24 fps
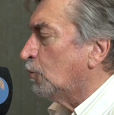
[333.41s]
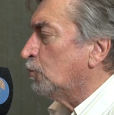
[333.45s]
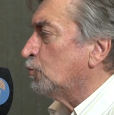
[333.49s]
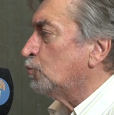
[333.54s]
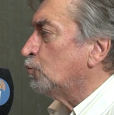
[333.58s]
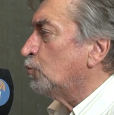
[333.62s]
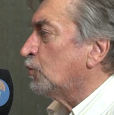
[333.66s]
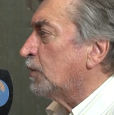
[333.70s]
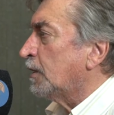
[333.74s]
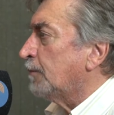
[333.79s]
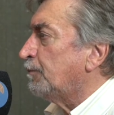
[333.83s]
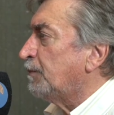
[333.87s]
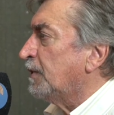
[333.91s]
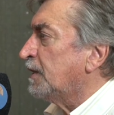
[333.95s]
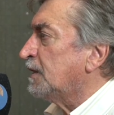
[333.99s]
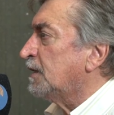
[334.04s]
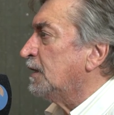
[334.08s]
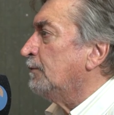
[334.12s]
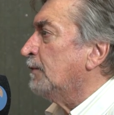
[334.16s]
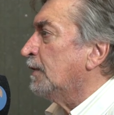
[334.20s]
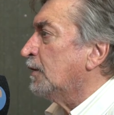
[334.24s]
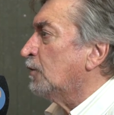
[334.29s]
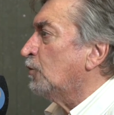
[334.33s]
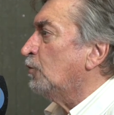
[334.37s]
con sus
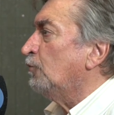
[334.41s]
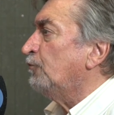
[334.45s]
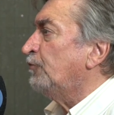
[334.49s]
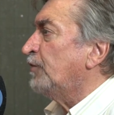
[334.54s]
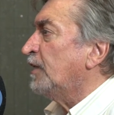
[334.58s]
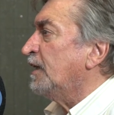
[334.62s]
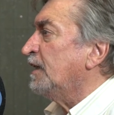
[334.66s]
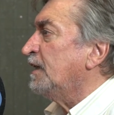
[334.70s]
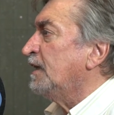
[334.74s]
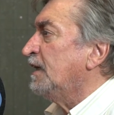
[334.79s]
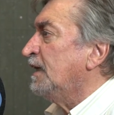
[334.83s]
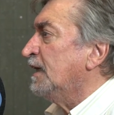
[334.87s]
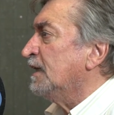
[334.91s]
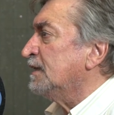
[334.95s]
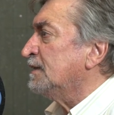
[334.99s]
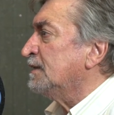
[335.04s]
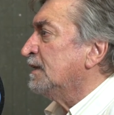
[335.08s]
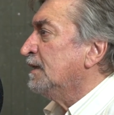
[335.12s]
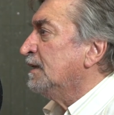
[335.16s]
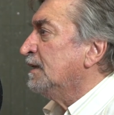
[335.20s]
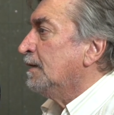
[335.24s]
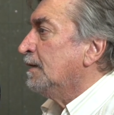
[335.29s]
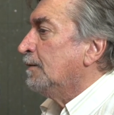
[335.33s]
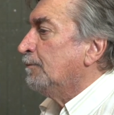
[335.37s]
respectivas cofradías
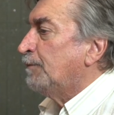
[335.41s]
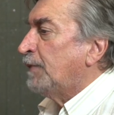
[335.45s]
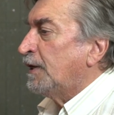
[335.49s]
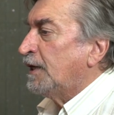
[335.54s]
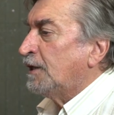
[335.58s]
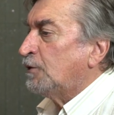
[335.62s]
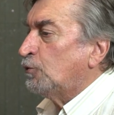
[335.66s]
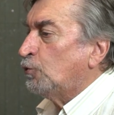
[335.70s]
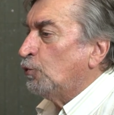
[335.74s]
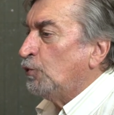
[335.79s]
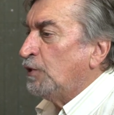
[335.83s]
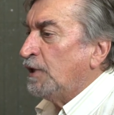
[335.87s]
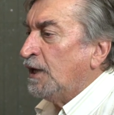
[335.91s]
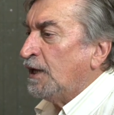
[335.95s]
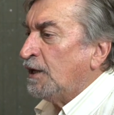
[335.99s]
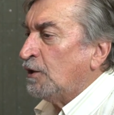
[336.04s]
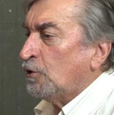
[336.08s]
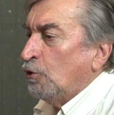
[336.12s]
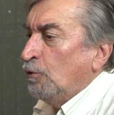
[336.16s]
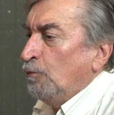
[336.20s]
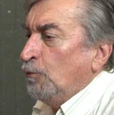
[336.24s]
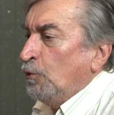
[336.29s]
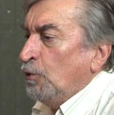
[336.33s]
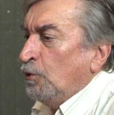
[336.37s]
para estudiar
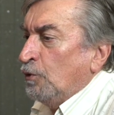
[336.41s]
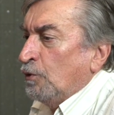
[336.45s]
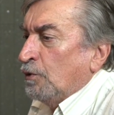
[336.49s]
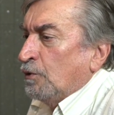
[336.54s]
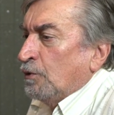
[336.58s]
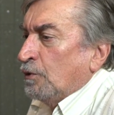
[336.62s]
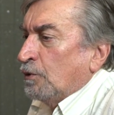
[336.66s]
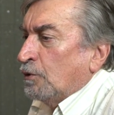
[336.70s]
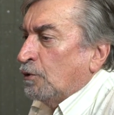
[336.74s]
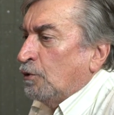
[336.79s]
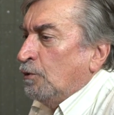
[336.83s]
cómo,